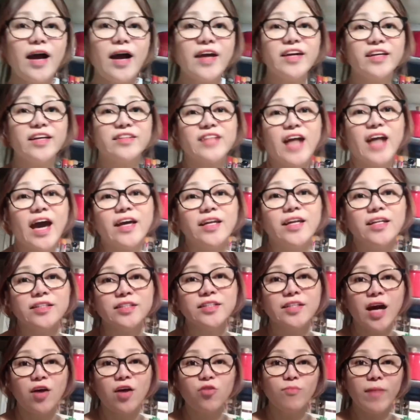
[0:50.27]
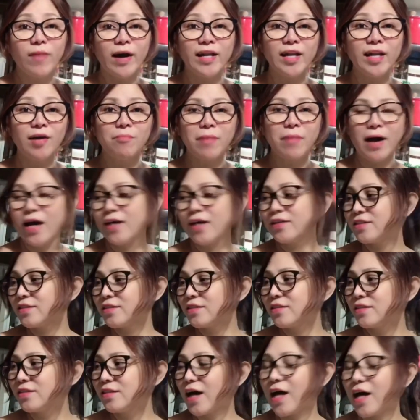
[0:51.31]
Dahil hindi ako
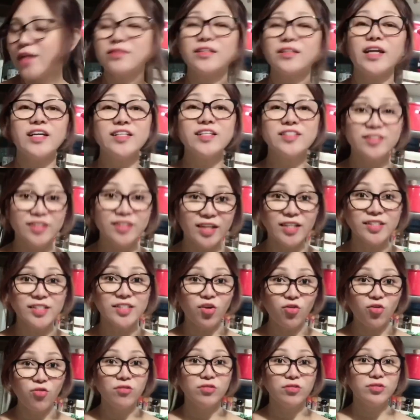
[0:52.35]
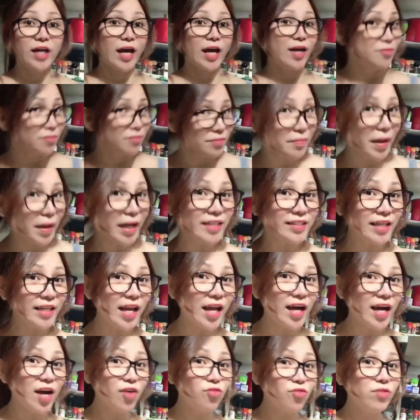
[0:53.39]
makalabas at may stress ako dahil mag-isa
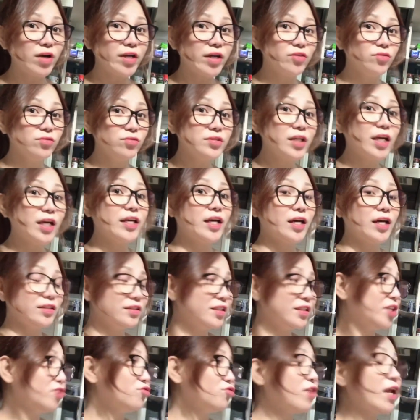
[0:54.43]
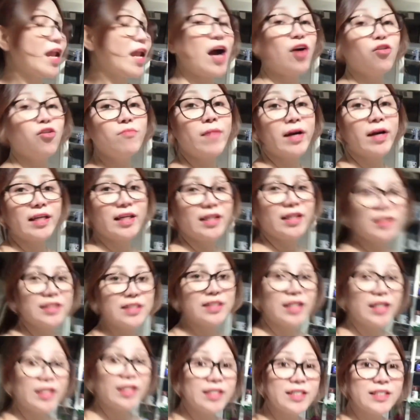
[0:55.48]
lang ako ngayon. Ayan, dito na lang ako
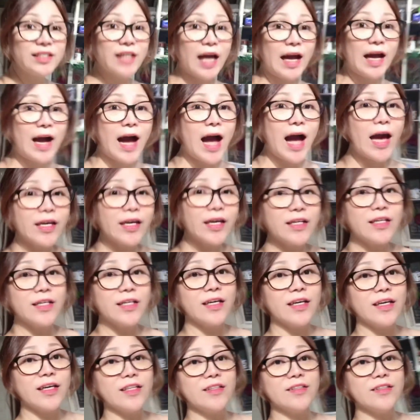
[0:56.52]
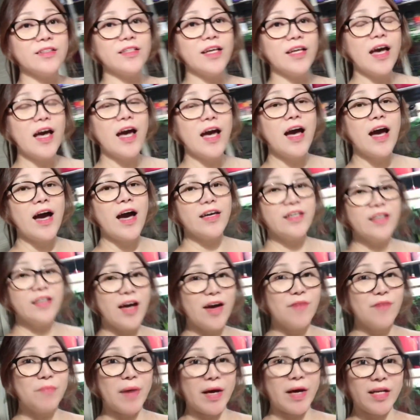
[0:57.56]
maglinis-linis, kakain. Ayan,
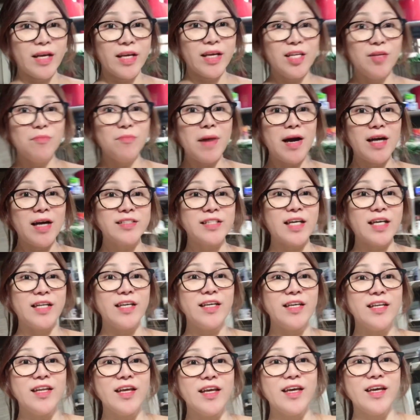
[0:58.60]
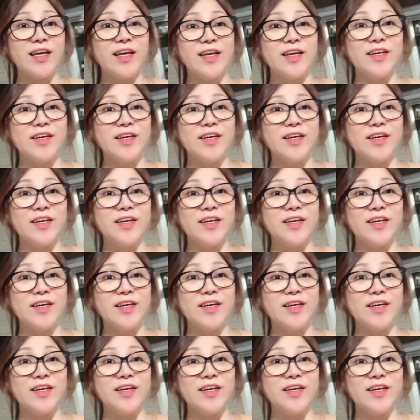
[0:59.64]
para ilibang ang sarili.